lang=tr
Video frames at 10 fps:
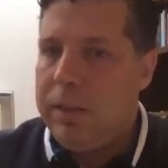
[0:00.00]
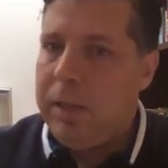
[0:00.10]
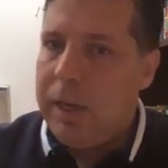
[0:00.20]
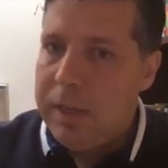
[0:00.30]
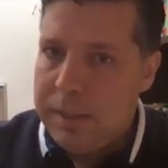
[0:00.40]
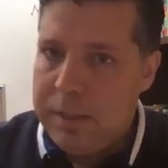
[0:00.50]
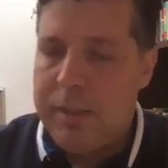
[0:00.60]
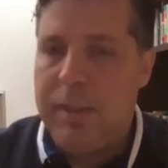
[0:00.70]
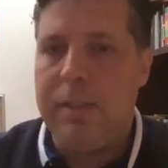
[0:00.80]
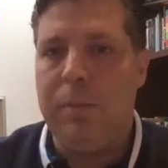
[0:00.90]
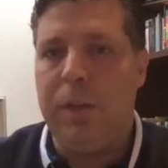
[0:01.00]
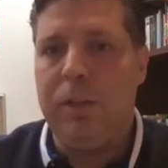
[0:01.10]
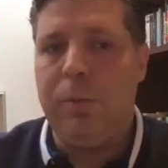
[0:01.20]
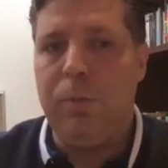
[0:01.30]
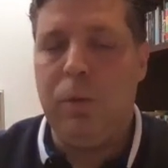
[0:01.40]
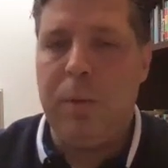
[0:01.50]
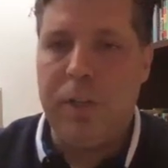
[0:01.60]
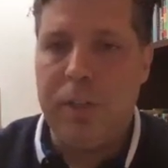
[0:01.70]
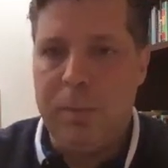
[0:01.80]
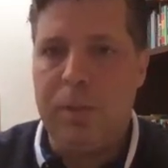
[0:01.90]
daha Hı-hı. hızlı teslimat yapıyor.
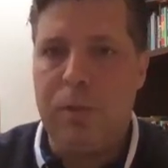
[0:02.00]
Başka bir